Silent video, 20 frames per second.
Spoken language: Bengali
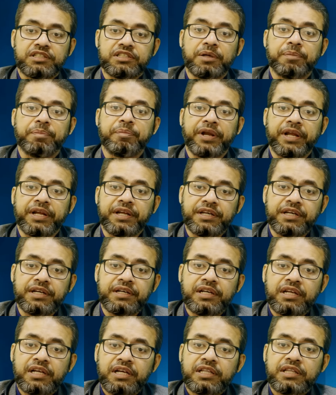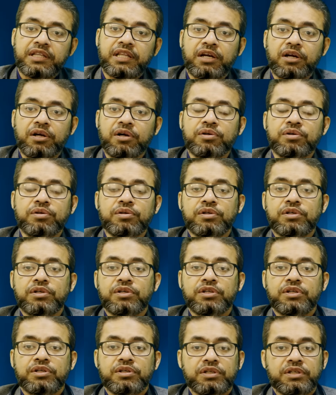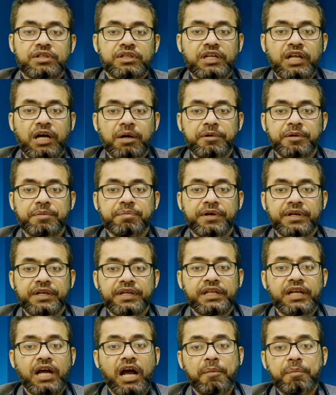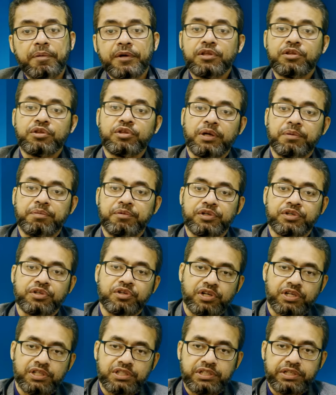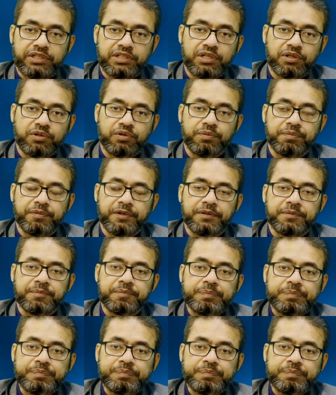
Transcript: যারা প্রেগন্যান্ট তারাও ডাবের পানি আপাতত অ্যাভয়েড করার চেষ্টা করবেন